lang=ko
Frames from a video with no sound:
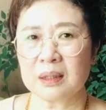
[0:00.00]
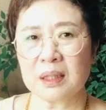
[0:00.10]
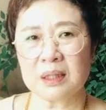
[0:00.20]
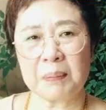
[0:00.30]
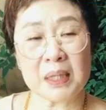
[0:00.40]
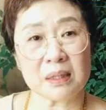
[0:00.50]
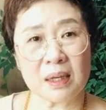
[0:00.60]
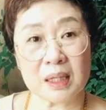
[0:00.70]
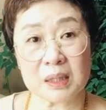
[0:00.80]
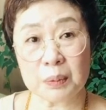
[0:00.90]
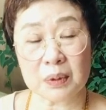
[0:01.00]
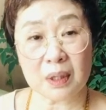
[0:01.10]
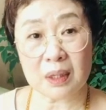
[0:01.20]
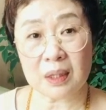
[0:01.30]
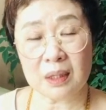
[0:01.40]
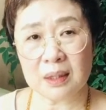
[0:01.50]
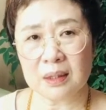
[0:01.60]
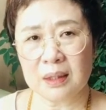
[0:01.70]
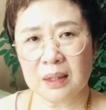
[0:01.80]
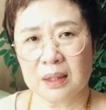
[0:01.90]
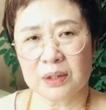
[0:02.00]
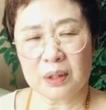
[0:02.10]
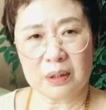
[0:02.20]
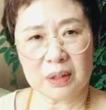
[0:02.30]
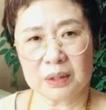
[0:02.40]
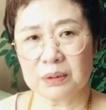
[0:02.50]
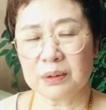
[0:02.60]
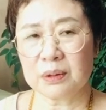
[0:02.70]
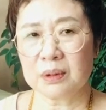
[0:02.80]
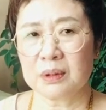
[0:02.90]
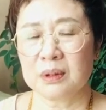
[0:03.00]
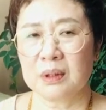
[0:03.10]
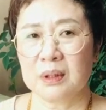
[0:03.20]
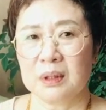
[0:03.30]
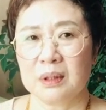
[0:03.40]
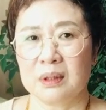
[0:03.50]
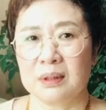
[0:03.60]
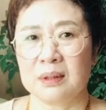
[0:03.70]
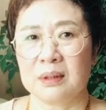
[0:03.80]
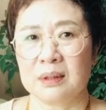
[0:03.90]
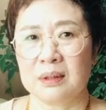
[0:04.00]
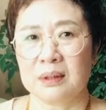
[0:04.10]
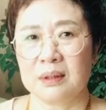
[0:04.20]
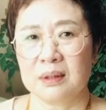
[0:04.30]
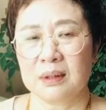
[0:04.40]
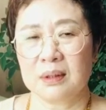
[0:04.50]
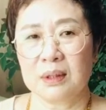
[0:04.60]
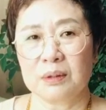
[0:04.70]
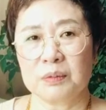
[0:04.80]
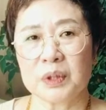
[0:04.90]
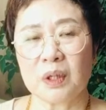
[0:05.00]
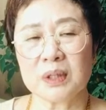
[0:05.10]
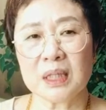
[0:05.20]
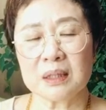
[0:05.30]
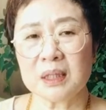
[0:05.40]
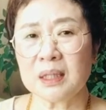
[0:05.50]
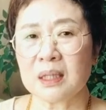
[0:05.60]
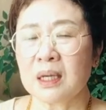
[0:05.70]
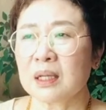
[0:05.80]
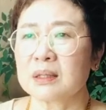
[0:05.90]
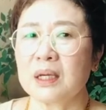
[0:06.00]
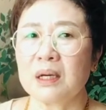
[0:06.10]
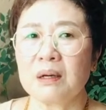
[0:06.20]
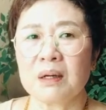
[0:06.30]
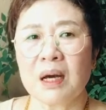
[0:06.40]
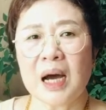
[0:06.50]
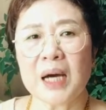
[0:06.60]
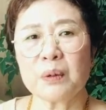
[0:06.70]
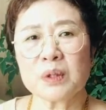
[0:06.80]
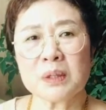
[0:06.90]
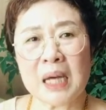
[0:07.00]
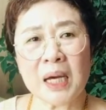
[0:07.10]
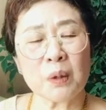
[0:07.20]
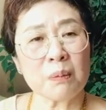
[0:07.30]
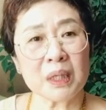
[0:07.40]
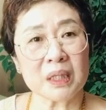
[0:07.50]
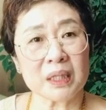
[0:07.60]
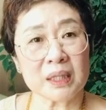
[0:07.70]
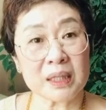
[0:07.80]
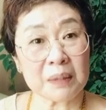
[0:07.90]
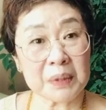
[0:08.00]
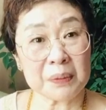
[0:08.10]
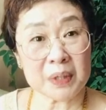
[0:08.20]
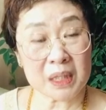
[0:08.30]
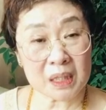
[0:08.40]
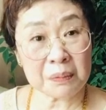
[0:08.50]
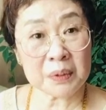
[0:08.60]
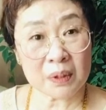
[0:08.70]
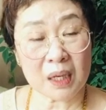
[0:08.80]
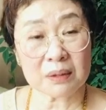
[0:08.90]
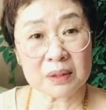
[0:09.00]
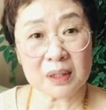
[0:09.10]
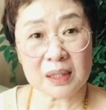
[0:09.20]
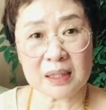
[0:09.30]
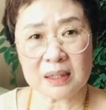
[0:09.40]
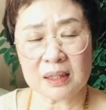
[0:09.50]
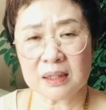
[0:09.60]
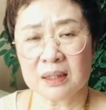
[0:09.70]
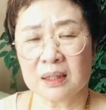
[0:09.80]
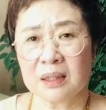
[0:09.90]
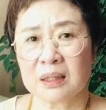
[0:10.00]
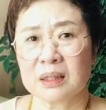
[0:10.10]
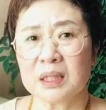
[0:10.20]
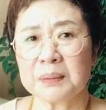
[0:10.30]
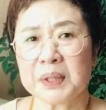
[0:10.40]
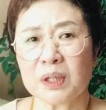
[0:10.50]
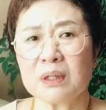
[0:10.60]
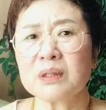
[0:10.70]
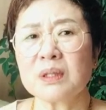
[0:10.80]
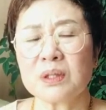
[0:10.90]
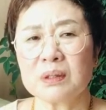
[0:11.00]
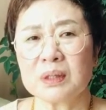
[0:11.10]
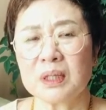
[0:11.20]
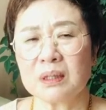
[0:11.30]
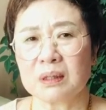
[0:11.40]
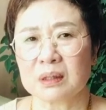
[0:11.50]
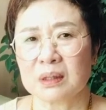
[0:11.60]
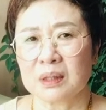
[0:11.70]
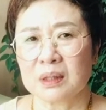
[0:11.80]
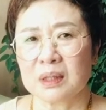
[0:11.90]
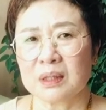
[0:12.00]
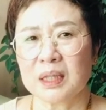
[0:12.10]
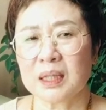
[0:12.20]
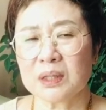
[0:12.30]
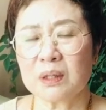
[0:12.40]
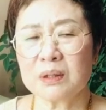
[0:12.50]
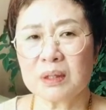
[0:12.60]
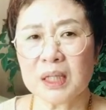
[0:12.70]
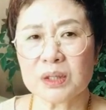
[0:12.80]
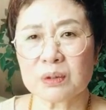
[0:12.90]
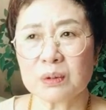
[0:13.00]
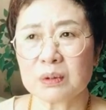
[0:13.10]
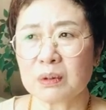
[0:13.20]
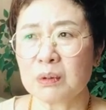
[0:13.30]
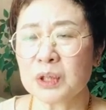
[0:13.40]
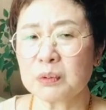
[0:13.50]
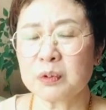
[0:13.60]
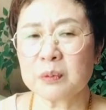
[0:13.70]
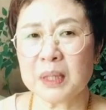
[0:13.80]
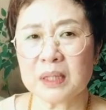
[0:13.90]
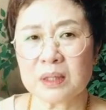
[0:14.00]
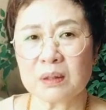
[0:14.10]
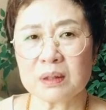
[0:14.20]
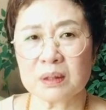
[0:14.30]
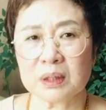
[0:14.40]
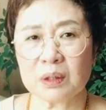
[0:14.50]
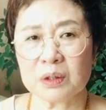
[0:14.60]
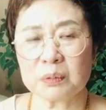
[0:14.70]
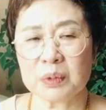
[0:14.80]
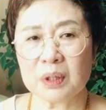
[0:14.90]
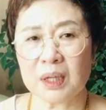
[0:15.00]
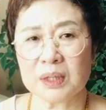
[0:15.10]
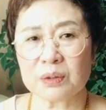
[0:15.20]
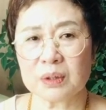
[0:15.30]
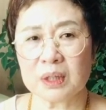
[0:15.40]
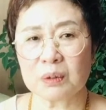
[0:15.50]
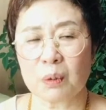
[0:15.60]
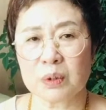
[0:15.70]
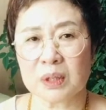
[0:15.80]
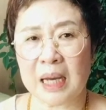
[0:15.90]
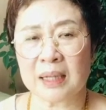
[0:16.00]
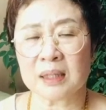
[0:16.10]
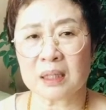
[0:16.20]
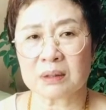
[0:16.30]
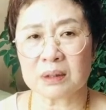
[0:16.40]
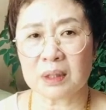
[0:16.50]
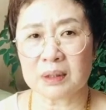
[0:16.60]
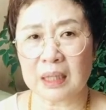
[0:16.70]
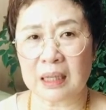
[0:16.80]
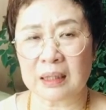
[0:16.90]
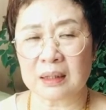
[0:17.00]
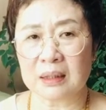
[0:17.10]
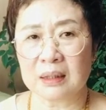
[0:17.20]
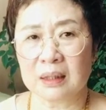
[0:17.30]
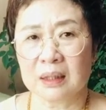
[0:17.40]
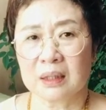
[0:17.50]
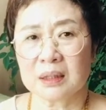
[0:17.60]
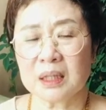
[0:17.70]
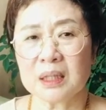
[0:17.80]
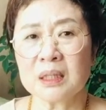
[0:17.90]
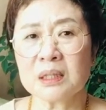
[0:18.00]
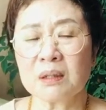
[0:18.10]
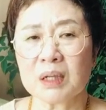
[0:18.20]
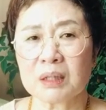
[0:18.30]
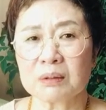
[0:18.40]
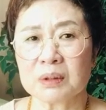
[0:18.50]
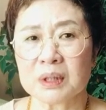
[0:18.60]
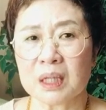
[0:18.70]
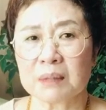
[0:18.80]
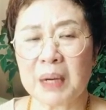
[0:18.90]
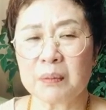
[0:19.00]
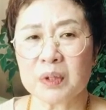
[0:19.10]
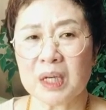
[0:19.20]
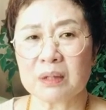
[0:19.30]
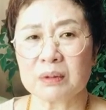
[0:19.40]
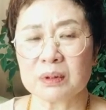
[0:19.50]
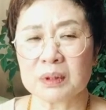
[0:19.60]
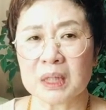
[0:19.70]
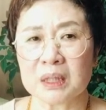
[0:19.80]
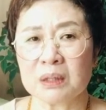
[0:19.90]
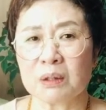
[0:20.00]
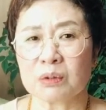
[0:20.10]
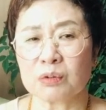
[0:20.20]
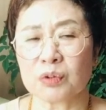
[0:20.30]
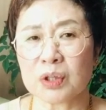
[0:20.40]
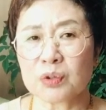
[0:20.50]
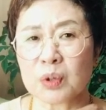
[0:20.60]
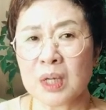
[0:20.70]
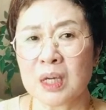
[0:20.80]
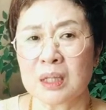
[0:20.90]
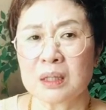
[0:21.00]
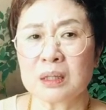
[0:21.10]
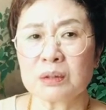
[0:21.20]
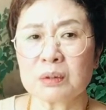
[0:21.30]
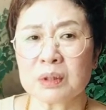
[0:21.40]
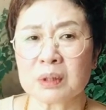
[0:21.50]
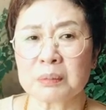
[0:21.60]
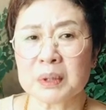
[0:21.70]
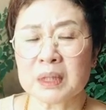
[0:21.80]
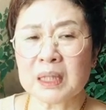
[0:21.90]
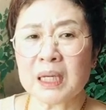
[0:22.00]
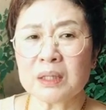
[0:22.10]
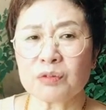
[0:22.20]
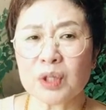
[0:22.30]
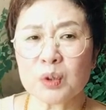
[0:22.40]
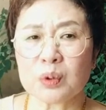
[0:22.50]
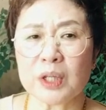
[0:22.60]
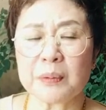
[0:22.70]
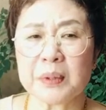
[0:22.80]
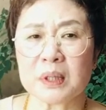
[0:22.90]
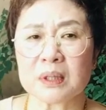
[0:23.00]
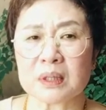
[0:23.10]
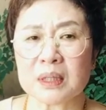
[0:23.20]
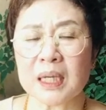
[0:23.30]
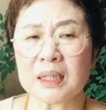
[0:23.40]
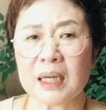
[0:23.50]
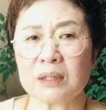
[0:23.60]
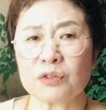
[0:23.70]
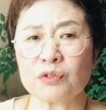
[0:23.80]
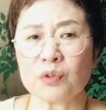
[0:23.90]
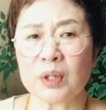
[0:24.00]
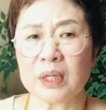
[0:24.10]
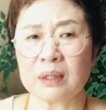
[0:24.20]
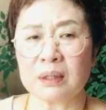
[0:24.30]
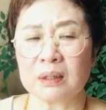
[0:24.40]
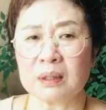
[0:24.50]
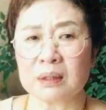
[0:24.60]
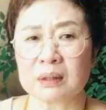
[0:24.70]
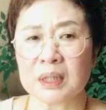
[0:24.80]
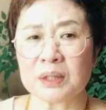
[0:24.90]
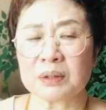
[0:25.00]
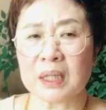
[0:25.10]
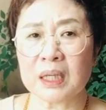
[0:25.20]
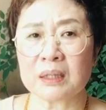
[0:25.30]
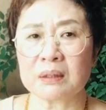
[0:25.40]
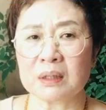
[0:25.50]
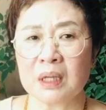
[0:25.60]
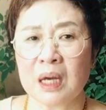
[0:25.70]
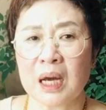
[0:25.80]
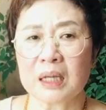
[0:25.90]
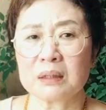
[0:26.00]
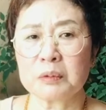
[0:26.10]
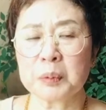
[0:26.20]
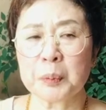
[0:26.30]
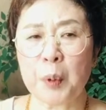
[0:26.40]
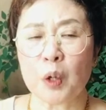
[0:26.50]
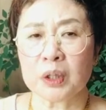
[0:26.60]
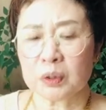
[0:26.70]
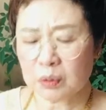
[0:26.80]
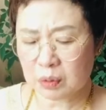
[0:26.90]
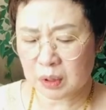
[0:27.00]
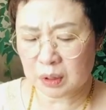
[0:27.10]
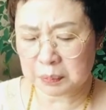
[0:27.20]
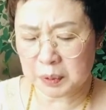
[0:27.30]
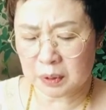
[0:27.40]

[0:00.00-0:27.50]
니네들 빠져나가지 못해. 절대로. 음. 우리 여자들이 그래요. 한 옷, 한 옷만 이기를 참 힘들어 하거든요, 사실. 그렇지만 철들어서는요. 제가 철 들어가지고 옷이 후반에 철 들어, 철이 좀 들어가지고 이제는 옷을 안 사거든요 잘 그냥 있는 거 갖고 그냥 마무리하고 그냥 이런 것도 누가 주 이것도 딸이 누가 줬다 그러면서 딸이 나를 준 거예요 그래가지고 내가 이거를 아그리 버리기도 그렇고 이거